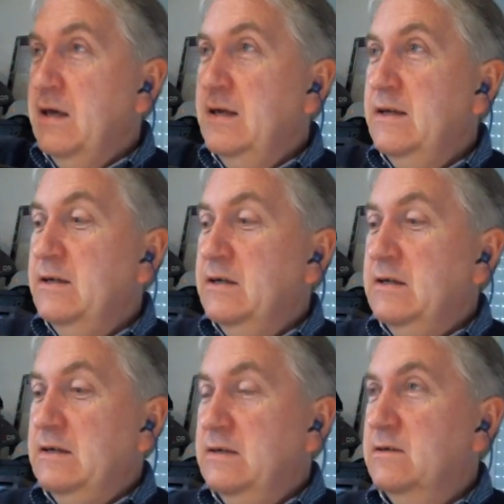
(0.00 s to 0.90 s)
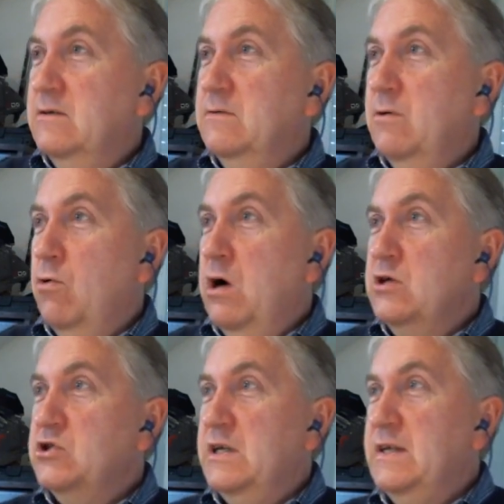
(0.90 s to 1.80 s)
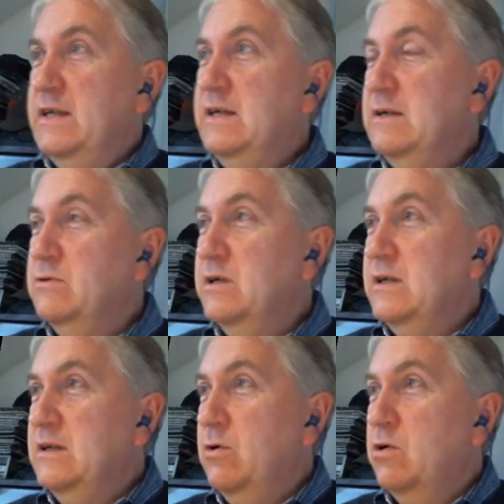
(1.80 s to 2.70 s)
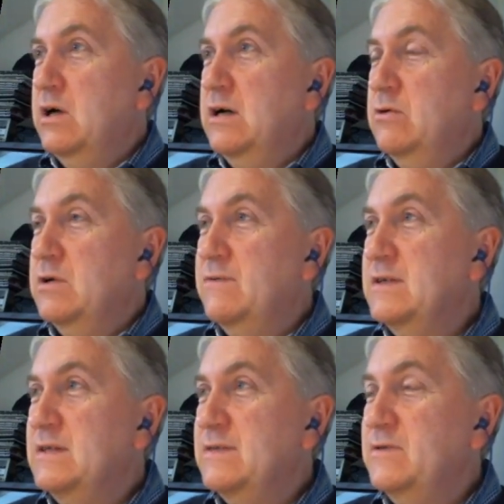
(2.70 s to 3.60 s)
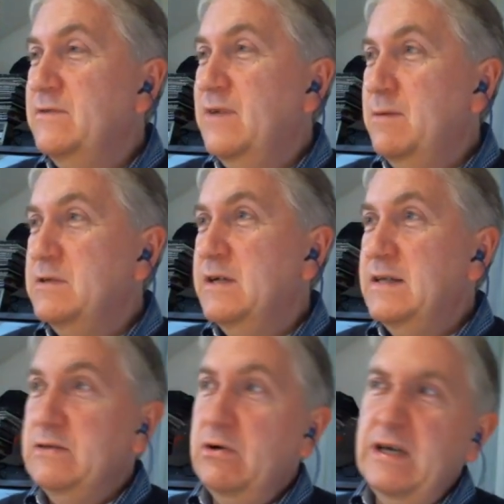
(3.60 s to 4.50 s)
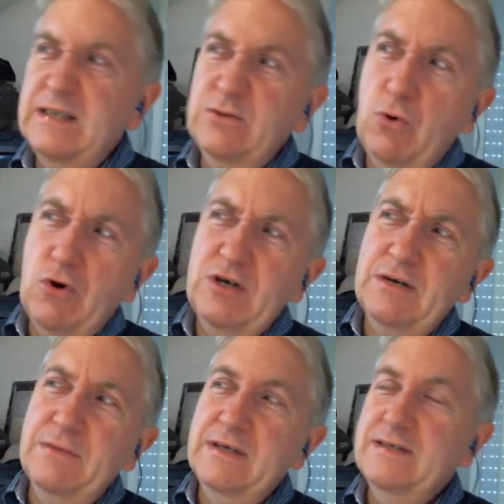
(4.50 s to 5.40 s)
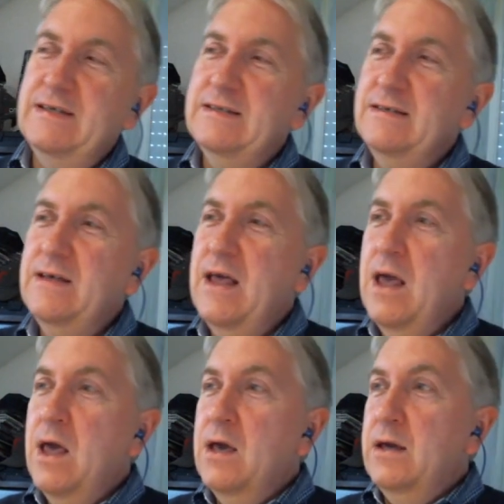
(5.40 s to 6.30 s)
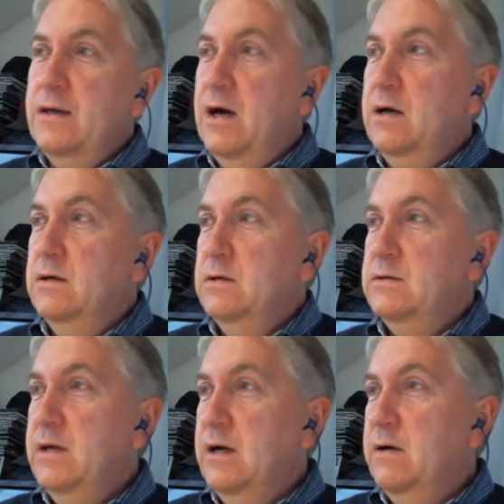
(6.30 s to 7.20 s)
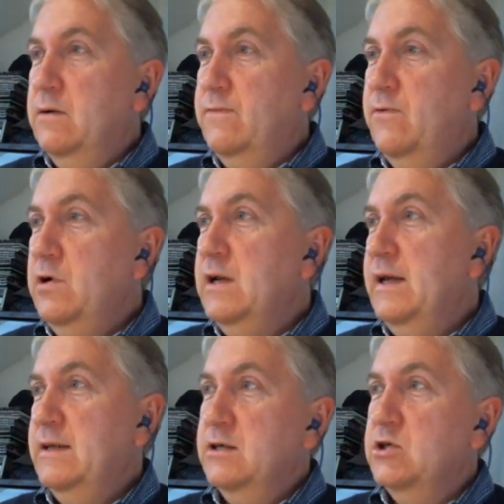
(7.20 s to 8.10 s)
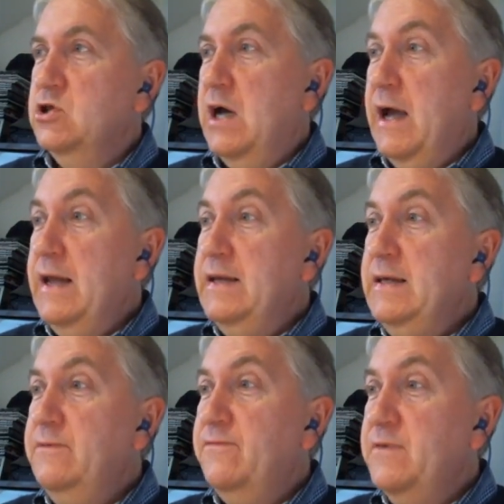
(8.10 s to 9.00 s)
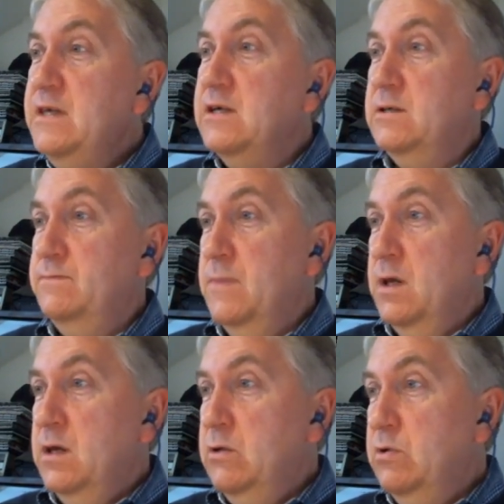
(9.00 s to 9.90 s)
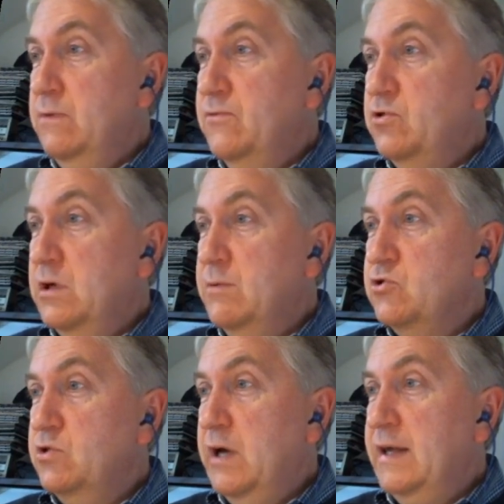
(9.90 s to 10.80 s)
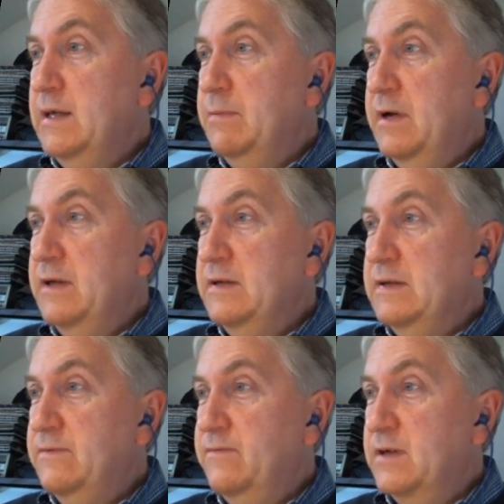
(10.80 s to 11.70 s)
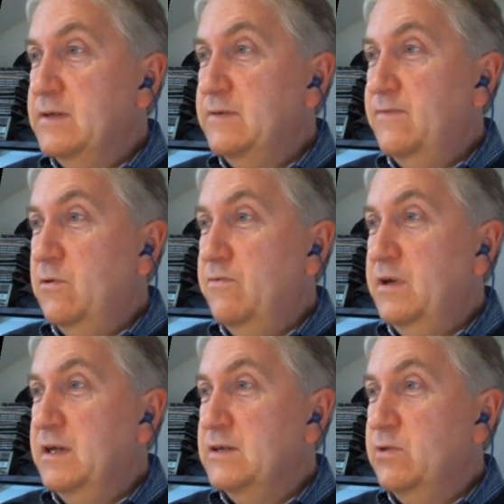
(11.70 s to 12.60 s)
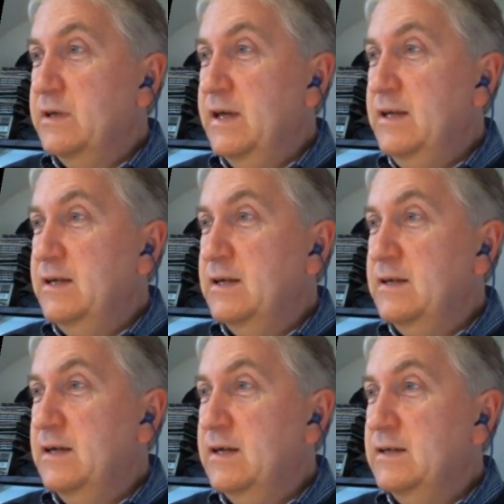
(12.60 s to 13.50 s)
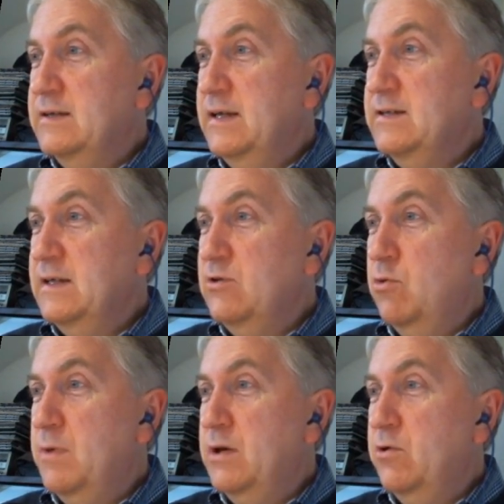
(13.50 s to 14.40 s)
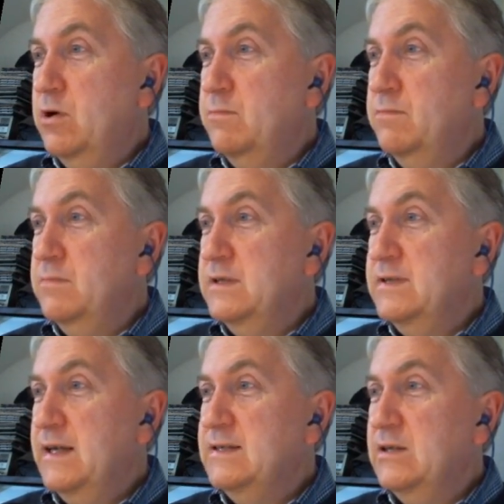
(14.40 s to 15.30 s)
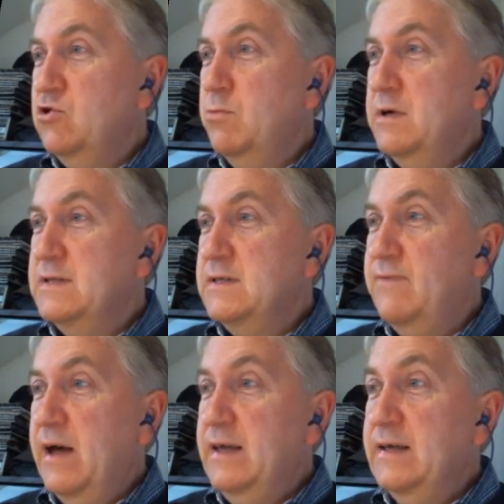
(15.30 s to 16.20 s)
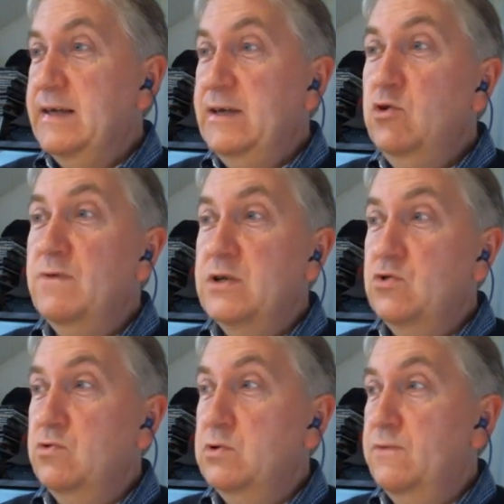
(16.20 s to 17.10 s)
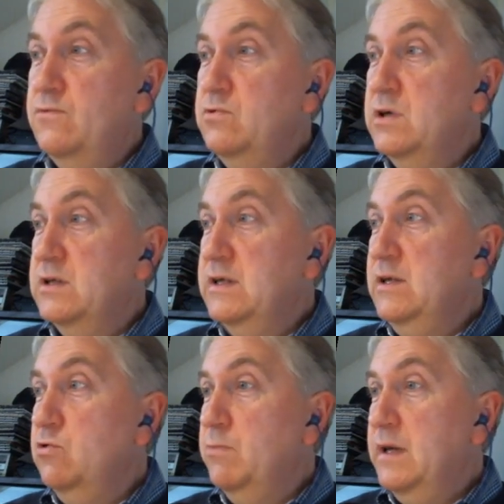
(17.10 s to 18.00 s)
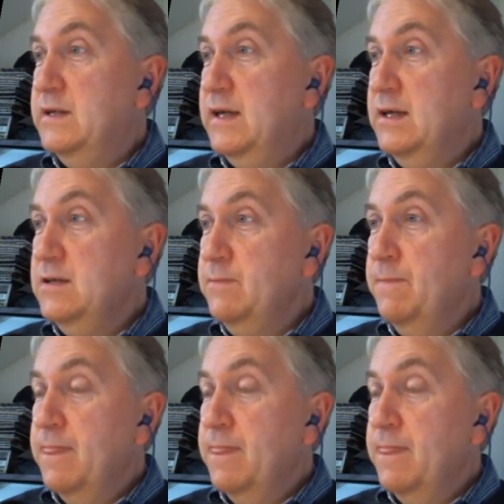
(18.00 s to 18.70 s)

in äh, Orange entgegen oder in Ocker oder was das für eine Farbe sein soll. Ja, so Ocker-mäßig, ne? Ja, äh, der äh, vollelektrische ID4. Hier unten wird auch immer schön eingeblendet, was VW da so an Kenndaten hat. 16,9 bis 16,2 Kilowattstunden auf 100 Kilometer